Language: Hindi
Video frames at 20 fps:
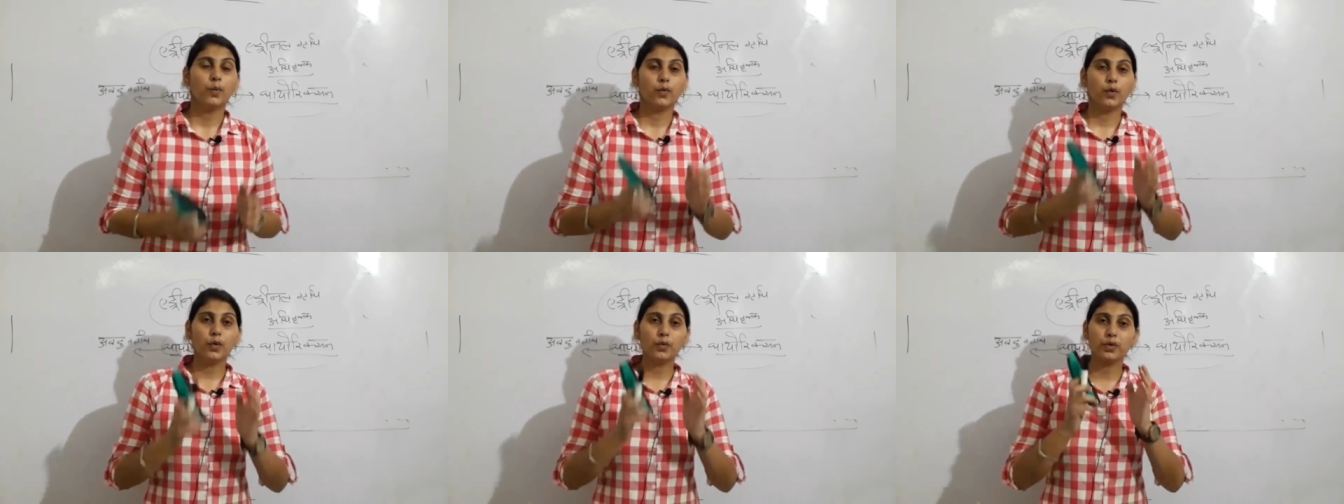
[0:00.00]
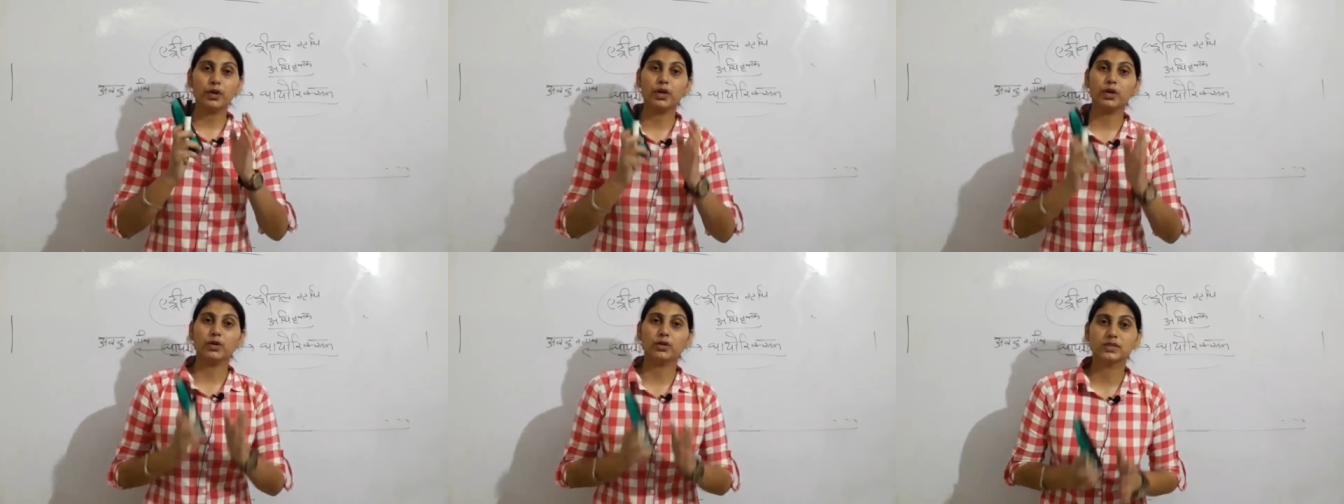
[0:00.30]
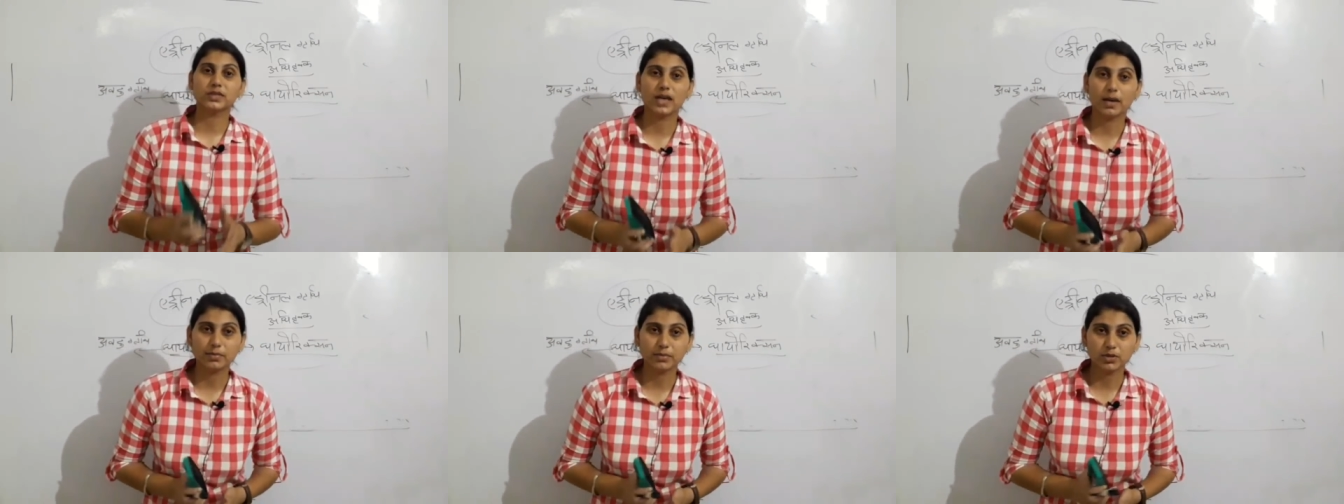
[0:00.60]
वो
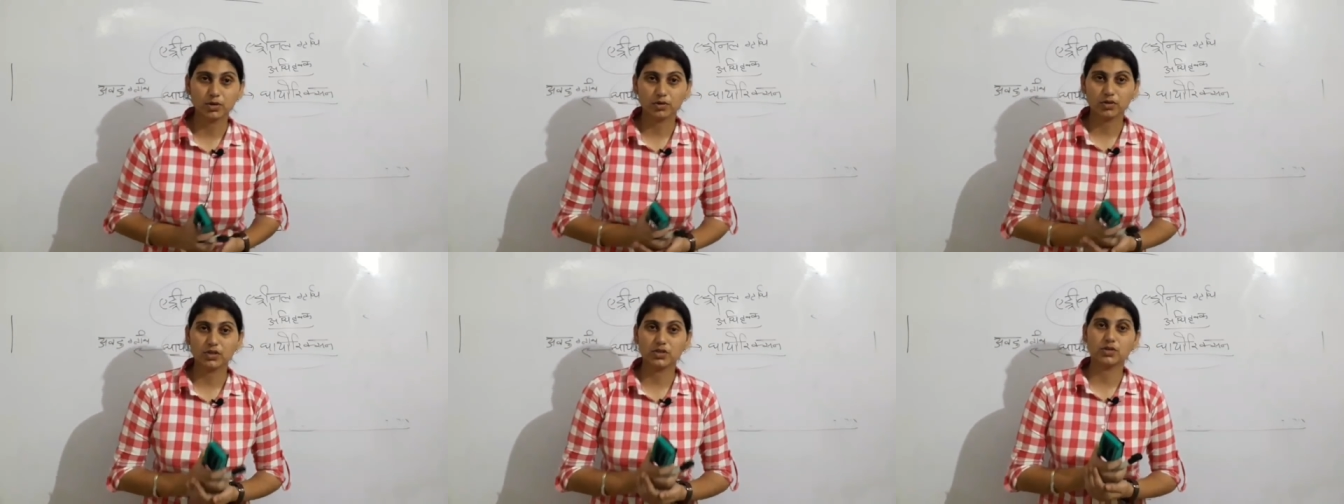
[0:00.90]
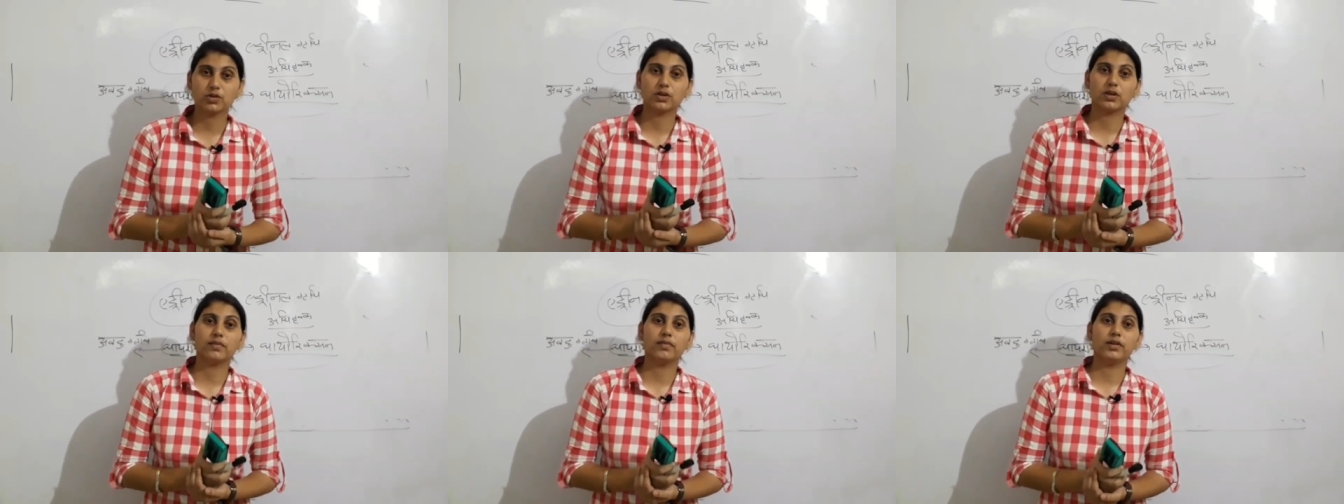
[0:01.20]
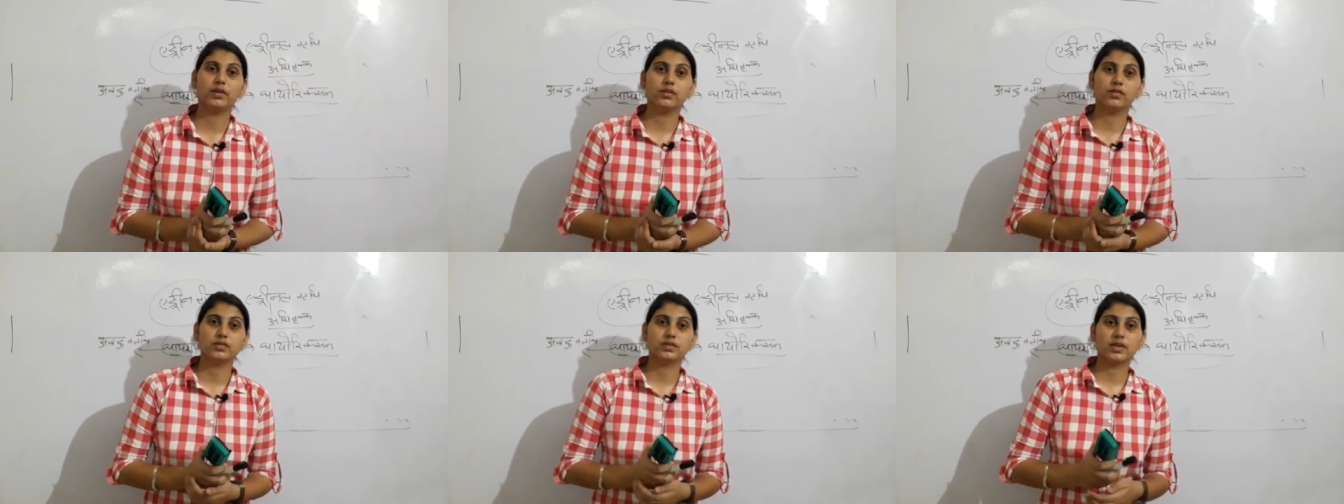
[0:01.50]
वीडियोस आप छोटी छोटी
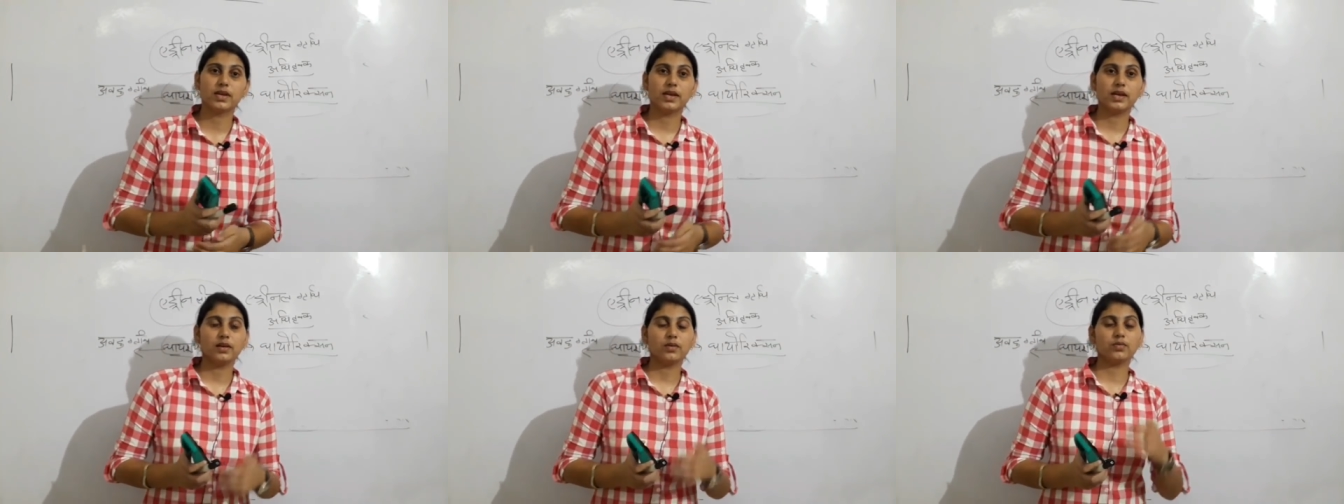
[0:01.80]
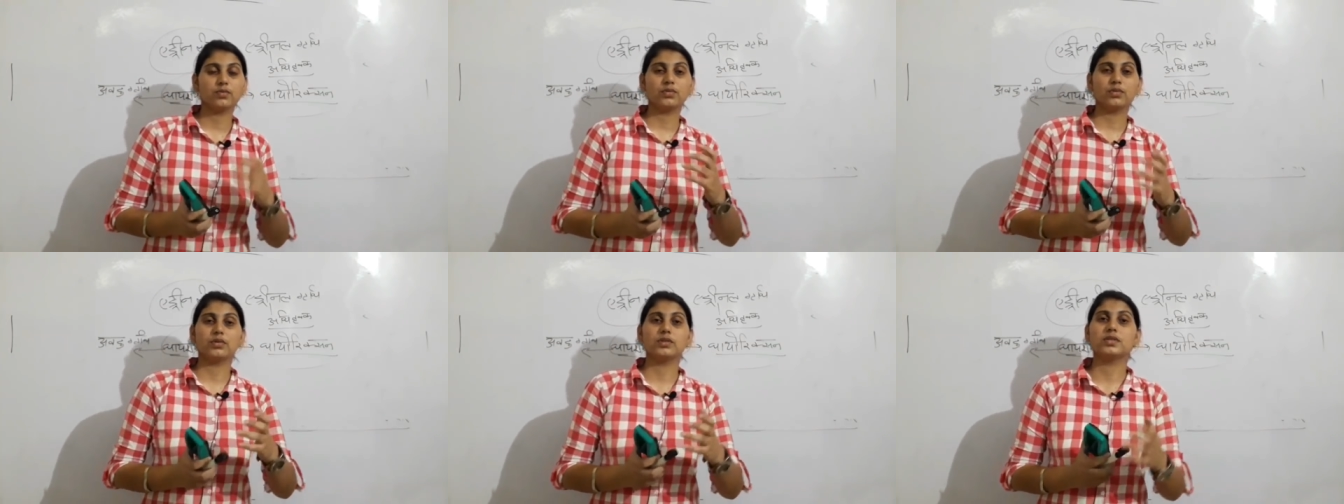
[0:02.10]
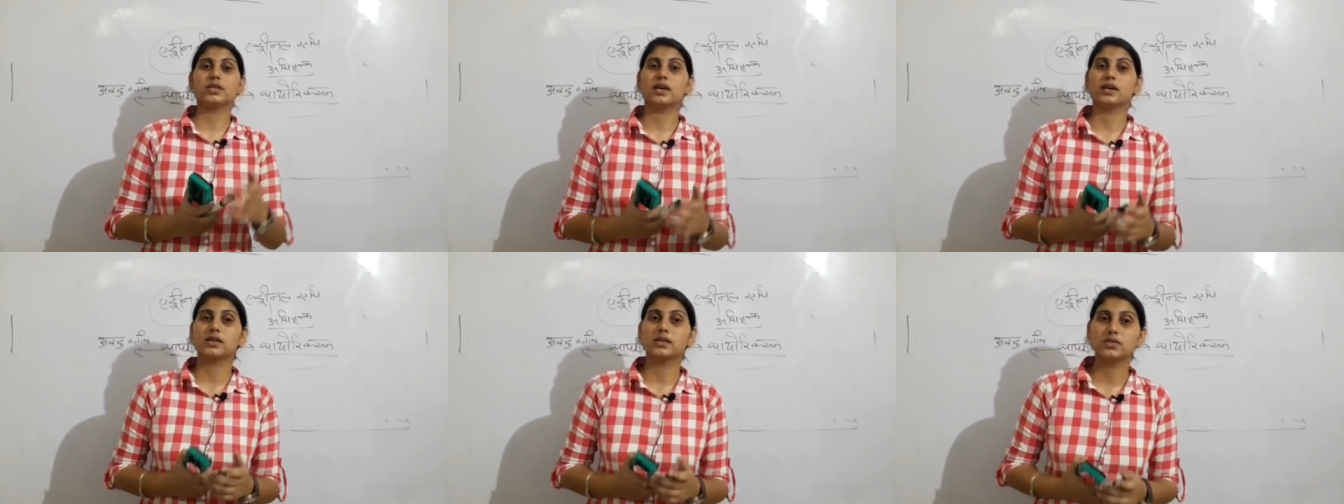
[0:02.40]
वीडियोस हैं उनको
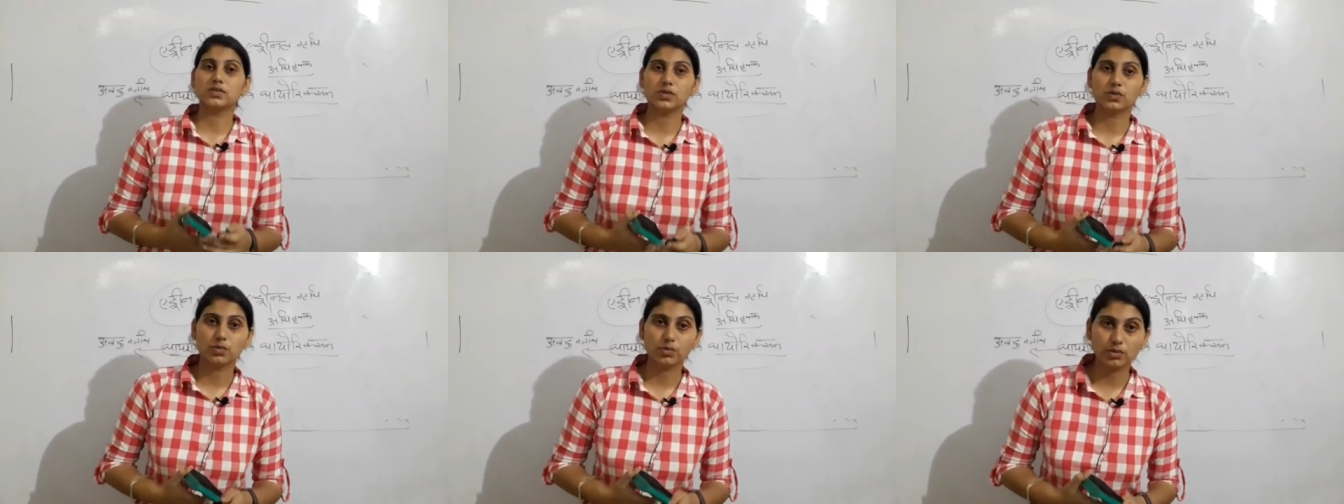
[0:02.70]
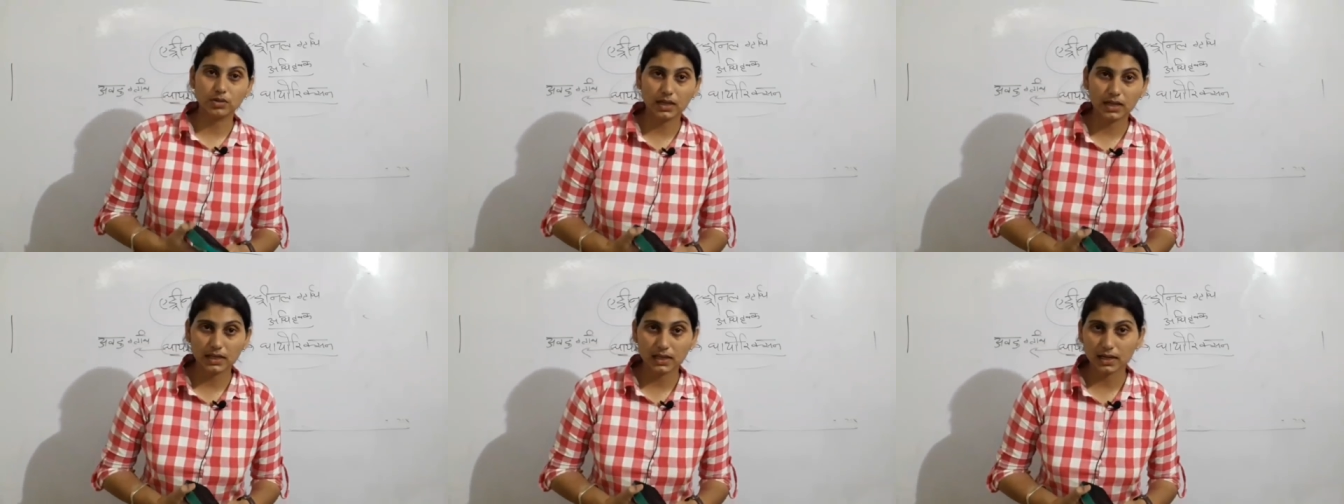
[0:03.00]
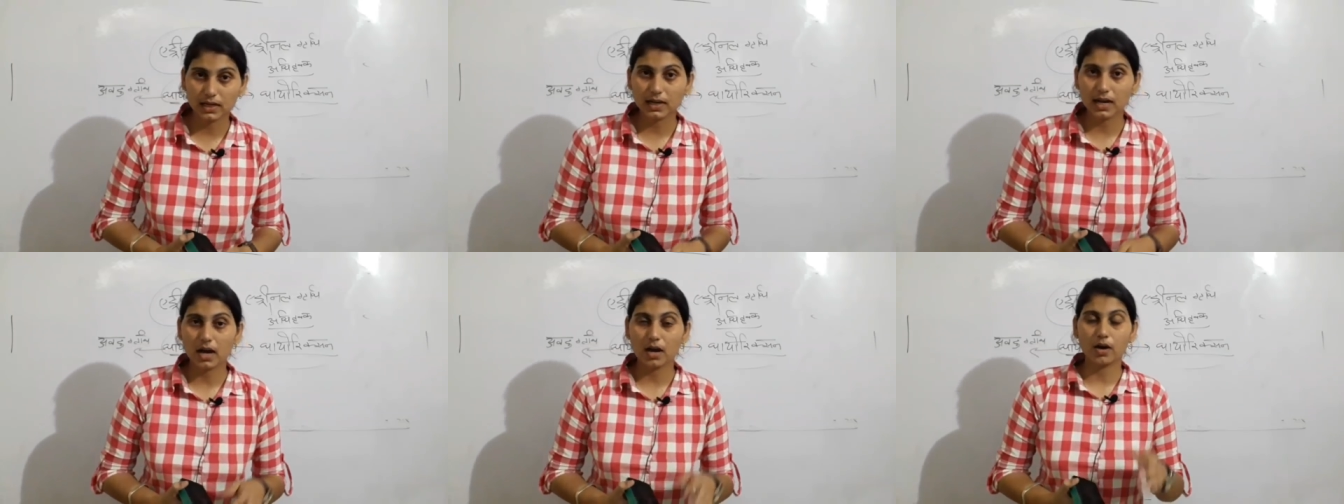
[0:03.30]
जाकर ज़रूर
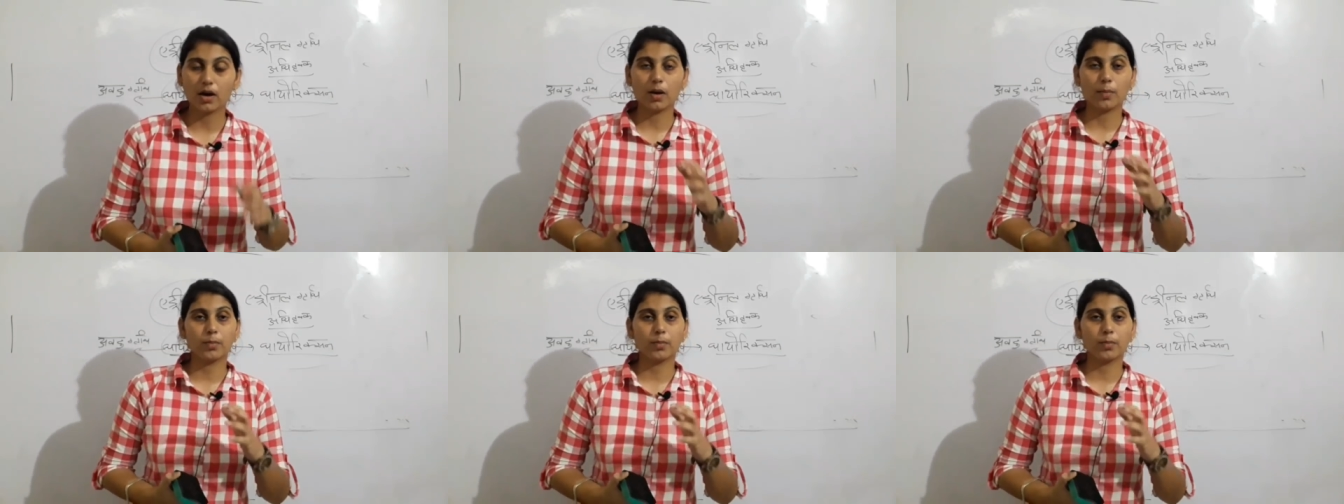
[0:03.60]
देखिएगा